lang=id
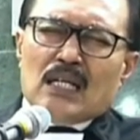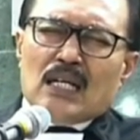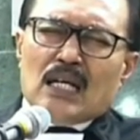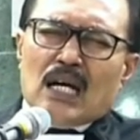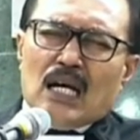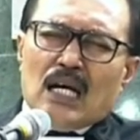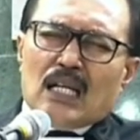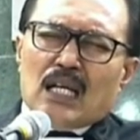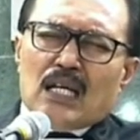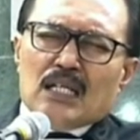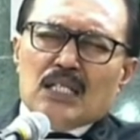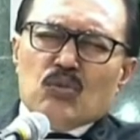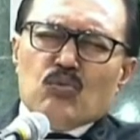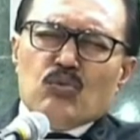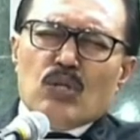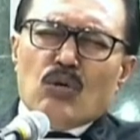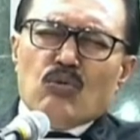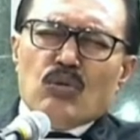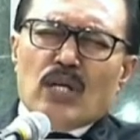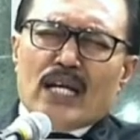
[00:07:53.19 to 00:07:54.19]
alani
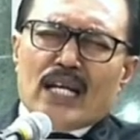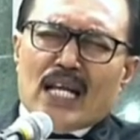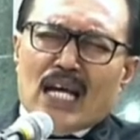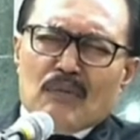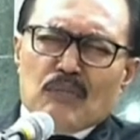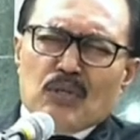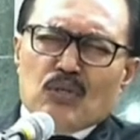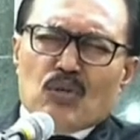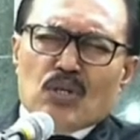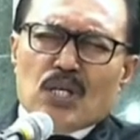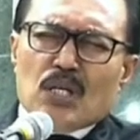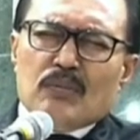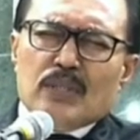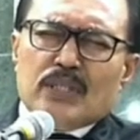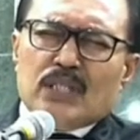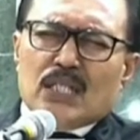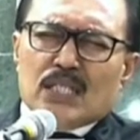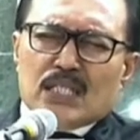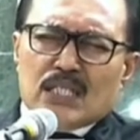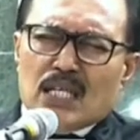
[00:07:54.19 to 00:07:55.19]
ula-ula nami do gabi
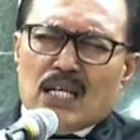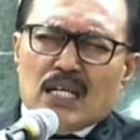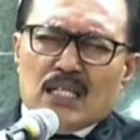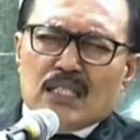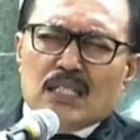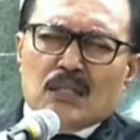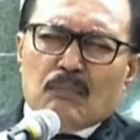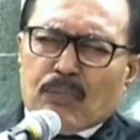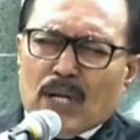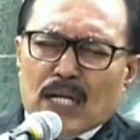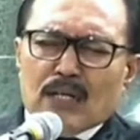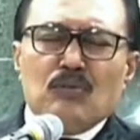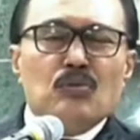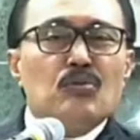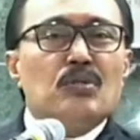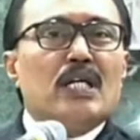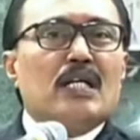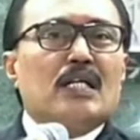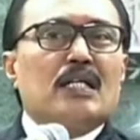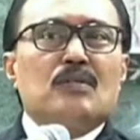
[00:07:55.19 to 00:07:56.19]
terjadi perang
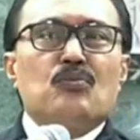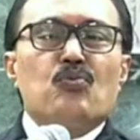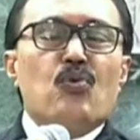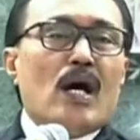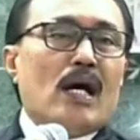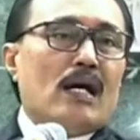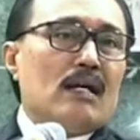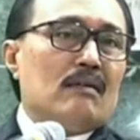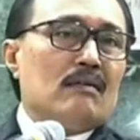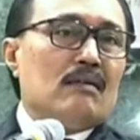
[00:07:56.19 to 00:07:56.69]
dunia kedua.